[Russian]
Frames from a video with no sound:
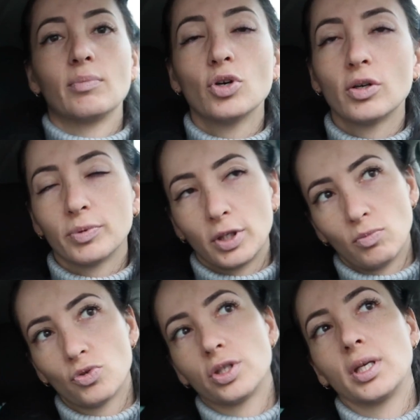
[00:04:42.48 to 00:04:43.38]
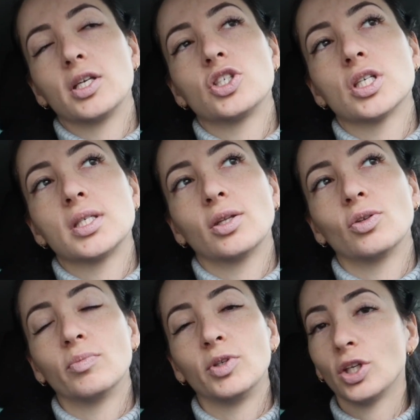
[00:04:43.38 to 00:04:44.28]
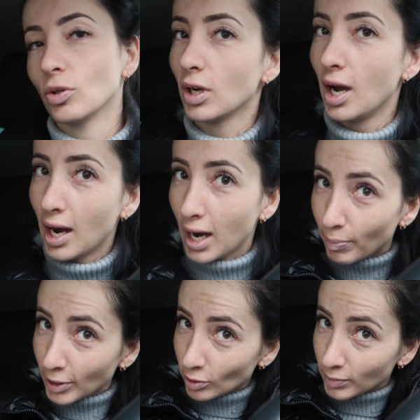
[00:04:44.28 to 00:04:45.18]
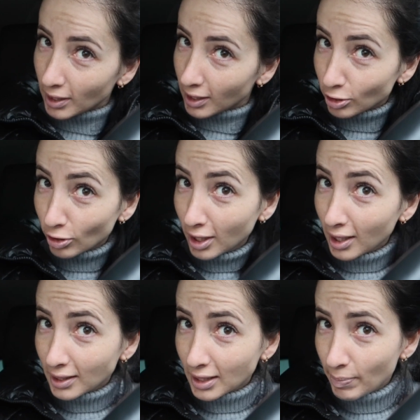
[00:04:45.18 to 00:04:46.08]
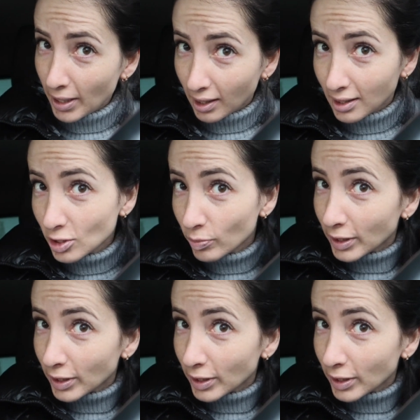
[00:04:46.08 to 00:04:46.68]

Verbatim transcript: набора, потому что я сейчас еду на маникюр, а потом я еду на покраску.